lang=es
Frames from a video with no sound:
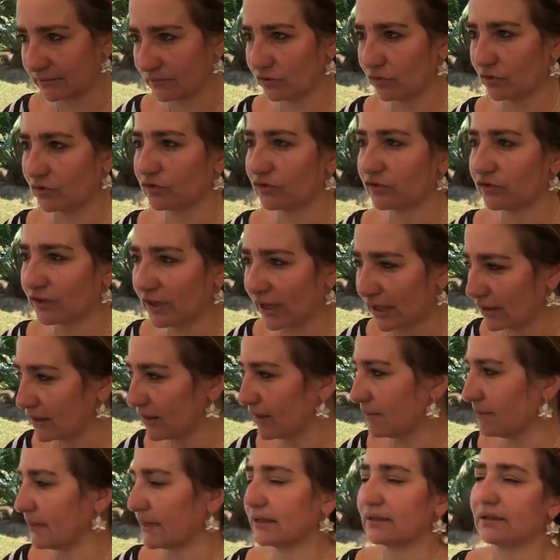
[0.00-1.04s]
Son seis
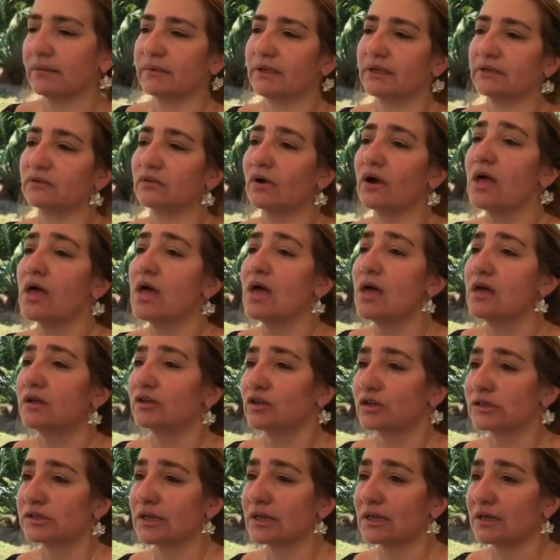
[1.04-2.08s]
departamentos.
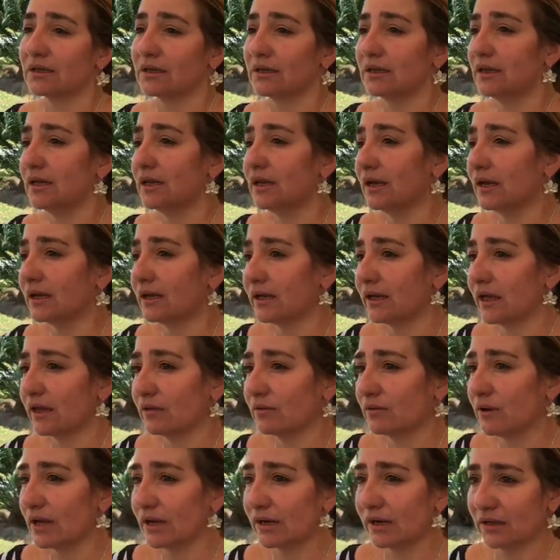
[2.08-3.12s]
Entonces, y, y hay
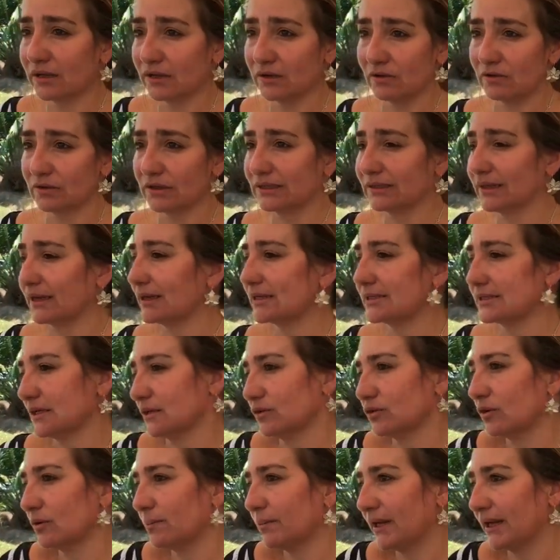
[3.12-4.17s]
una región que está en el
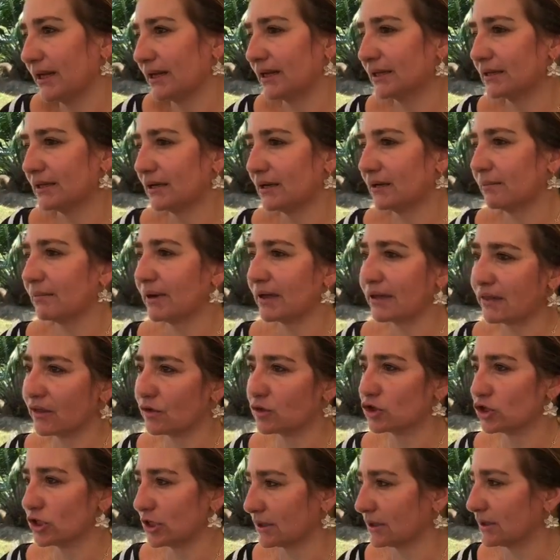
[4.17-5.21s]
centro del país que tiene más de
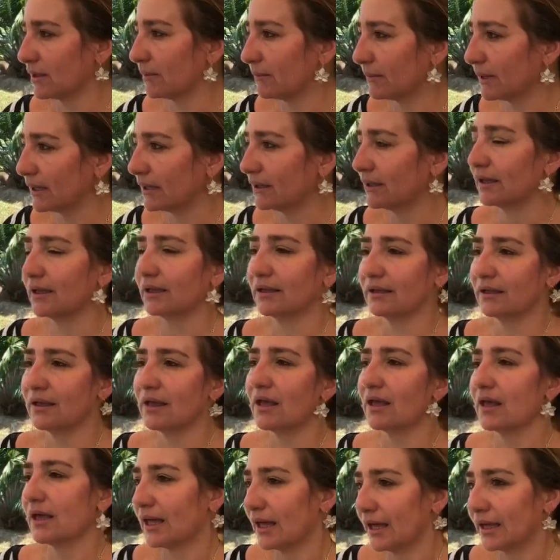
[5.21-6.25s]
80.000
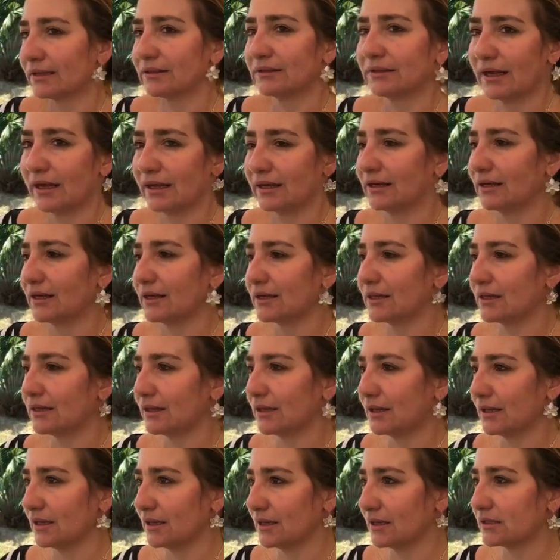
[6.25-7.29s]
hectáreas
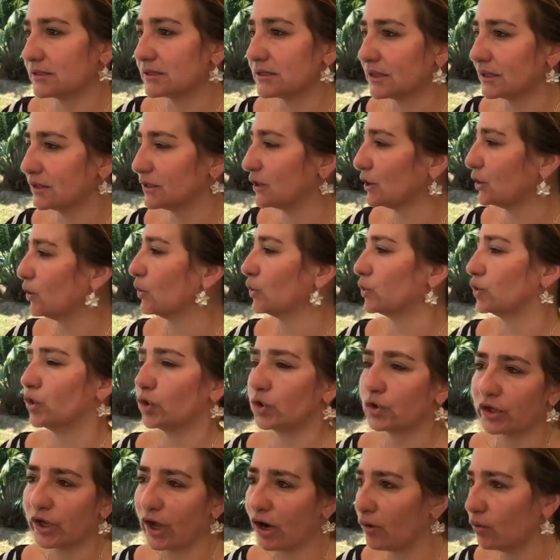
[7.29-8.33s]
de cítricos
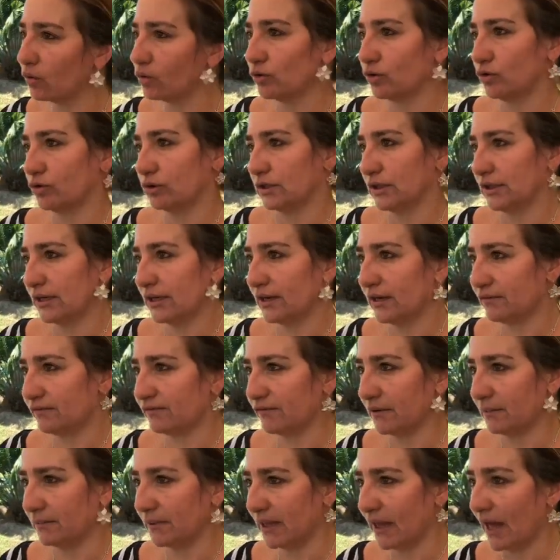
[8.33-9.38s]
donde aún no tiene la
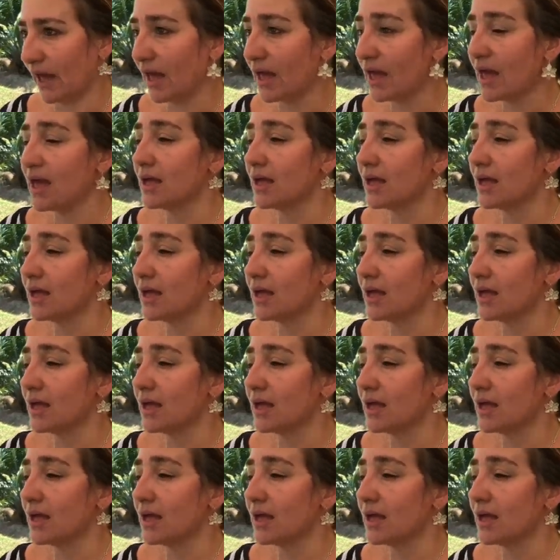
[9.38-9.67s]
enfermedad.